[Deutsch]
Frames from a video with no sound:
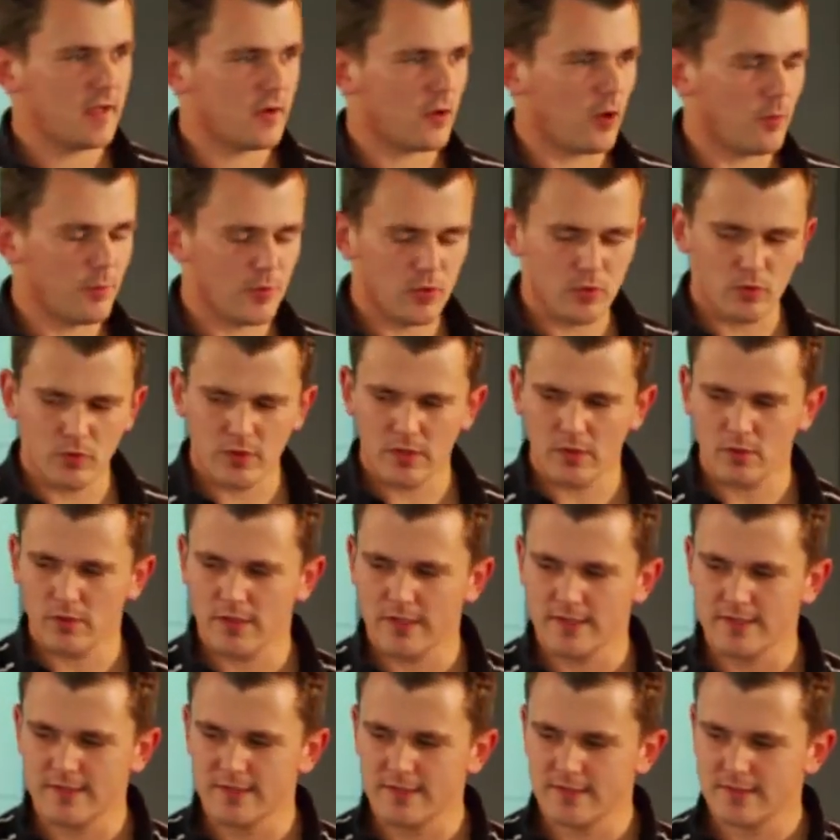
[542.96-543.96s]
Kopplung oder,
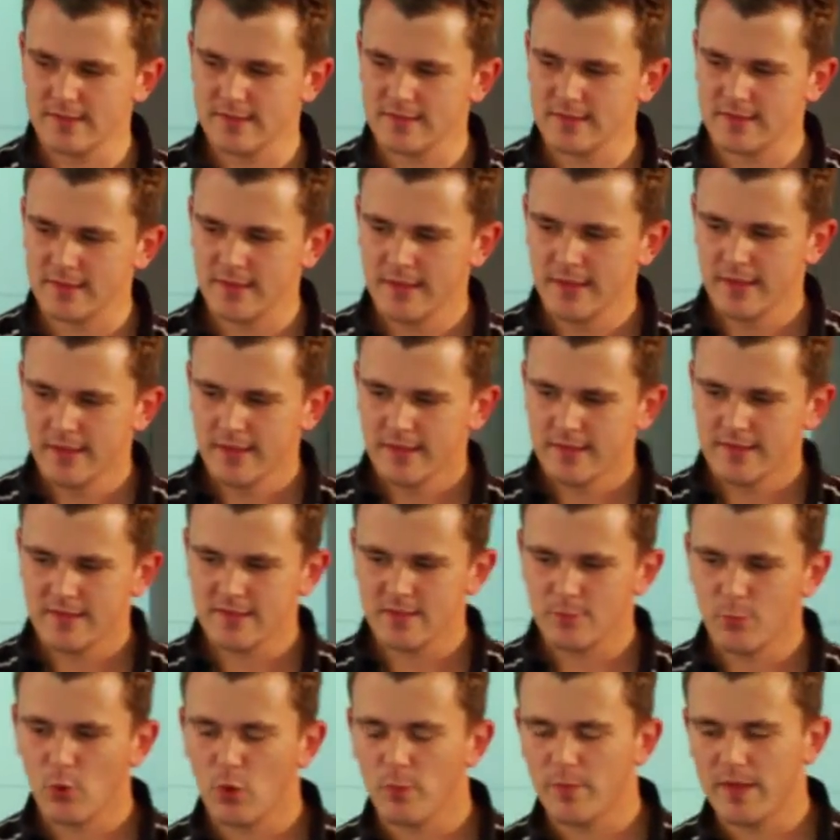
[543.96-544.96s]
oder dieses,
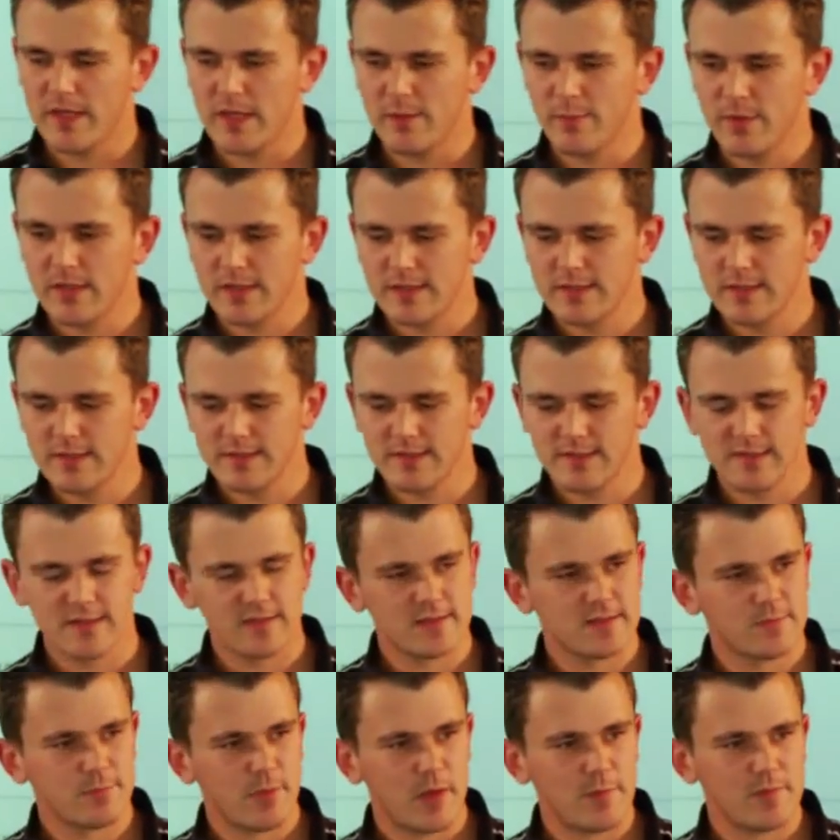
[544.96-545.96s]
diese Probleme gilt
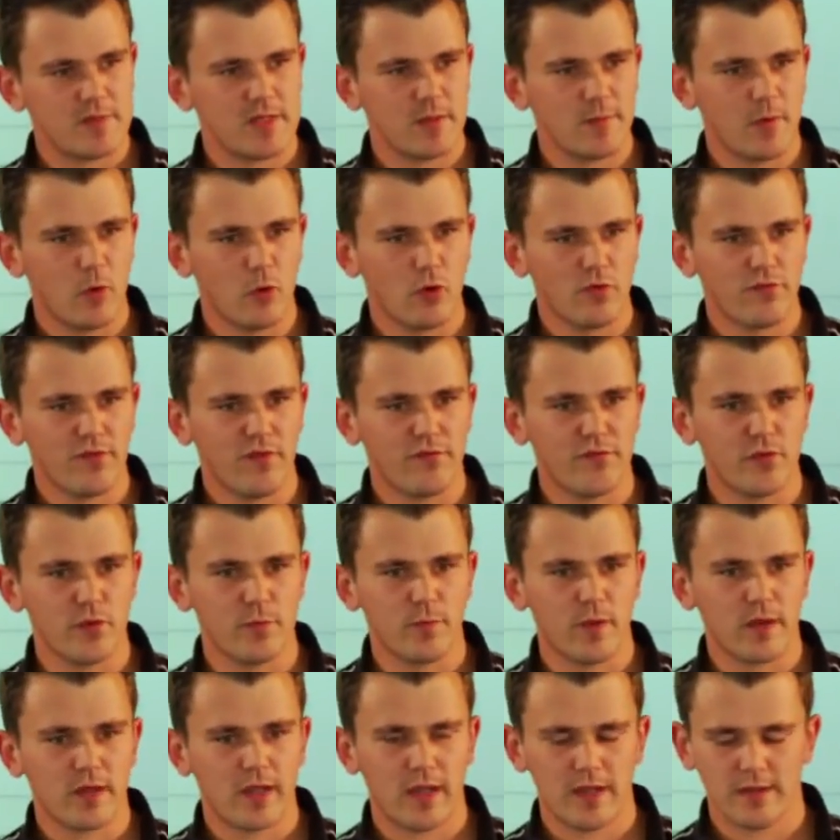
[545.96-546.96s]
es beim Thema
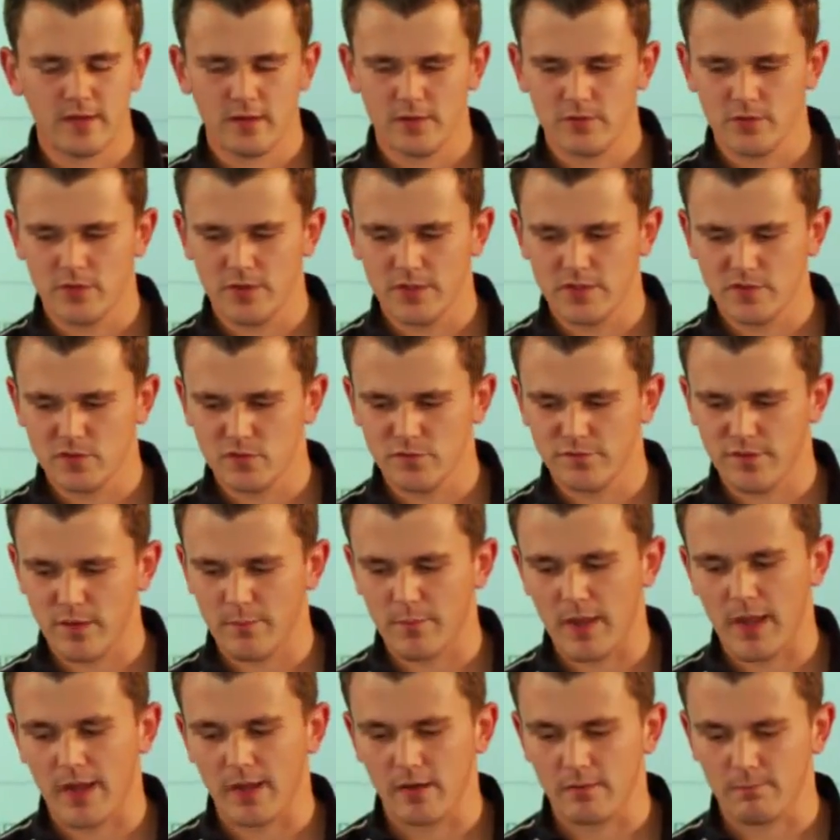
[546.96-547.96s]
Hochverfügbarkeit natürlich zu
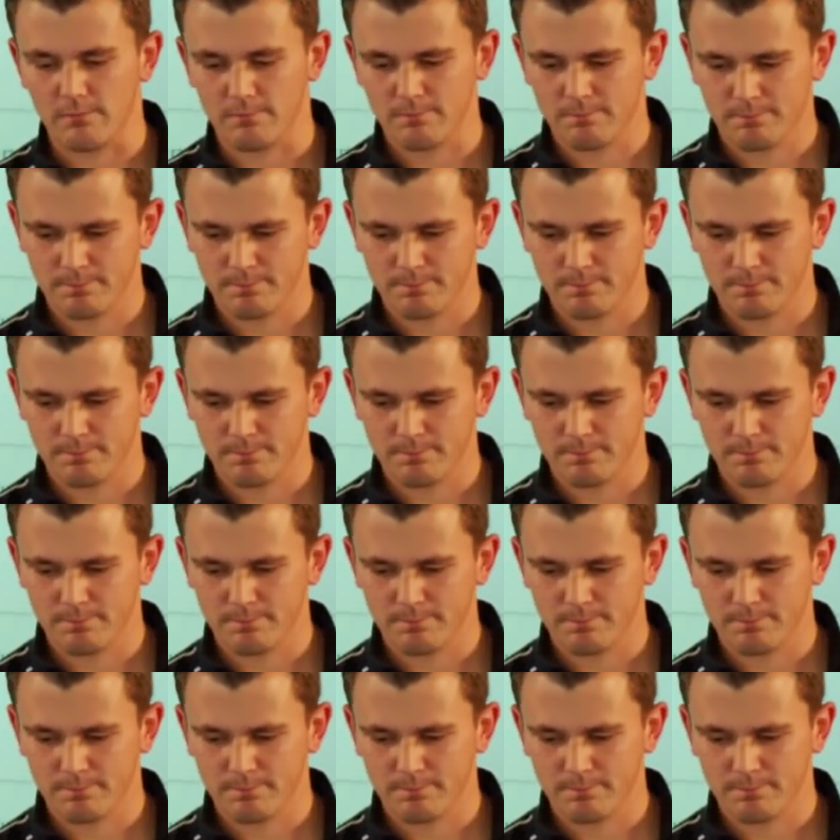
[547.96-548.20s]
vermeiden.